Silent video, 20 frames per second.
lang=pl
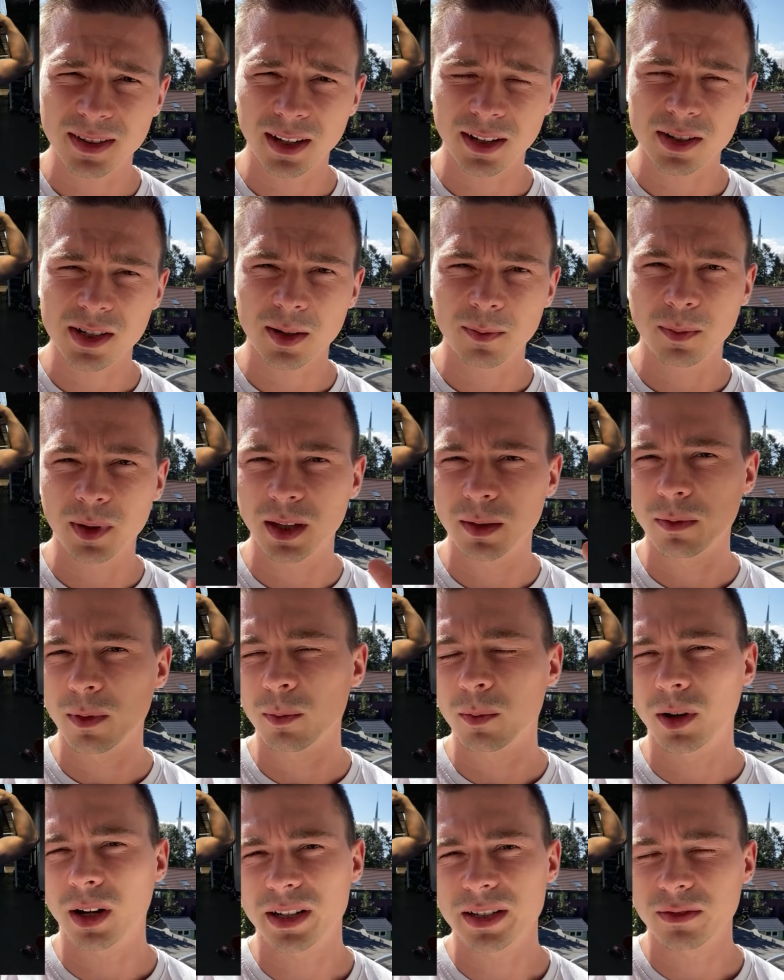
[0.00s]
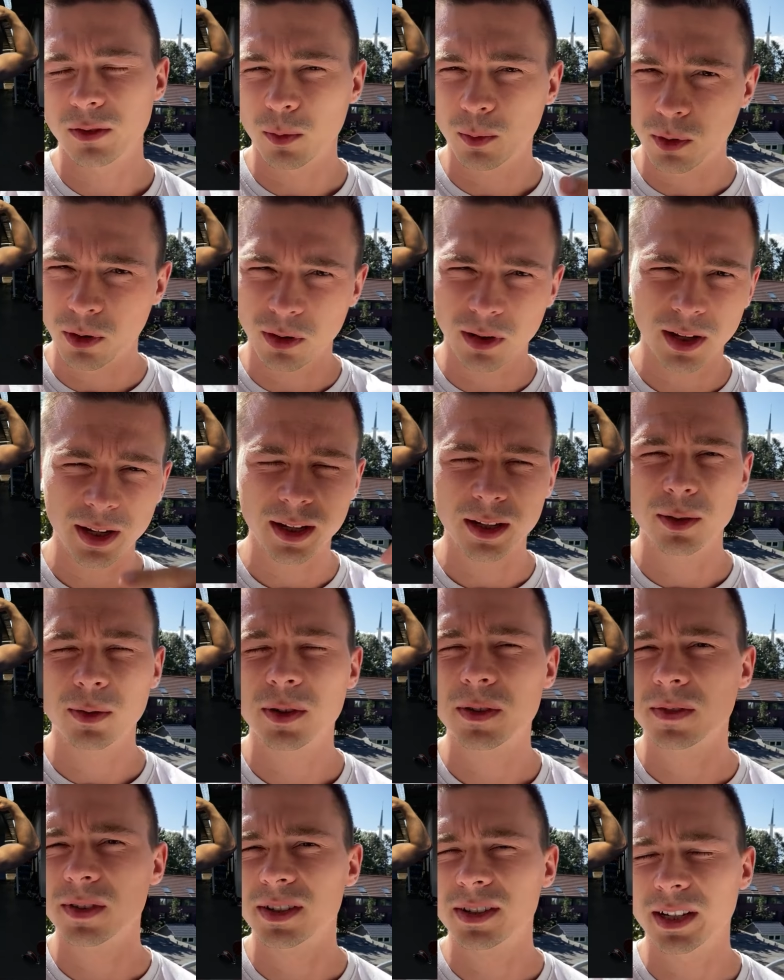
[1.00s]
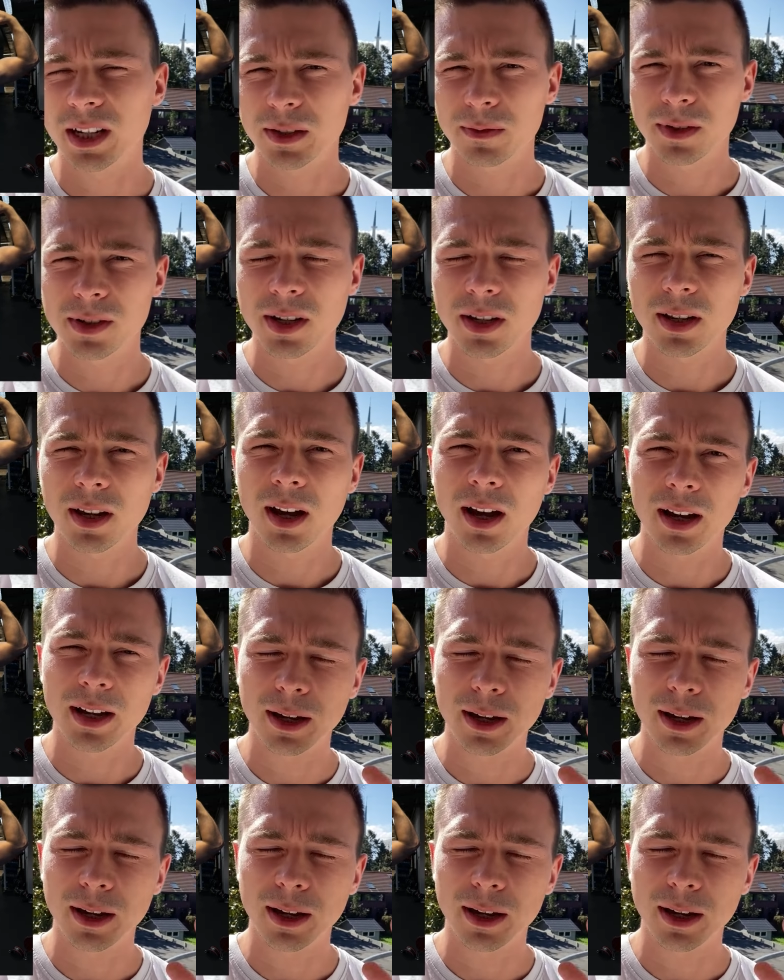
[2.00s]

także będę Wam pokazywał po kolei już wszystkie ćwiczenia, a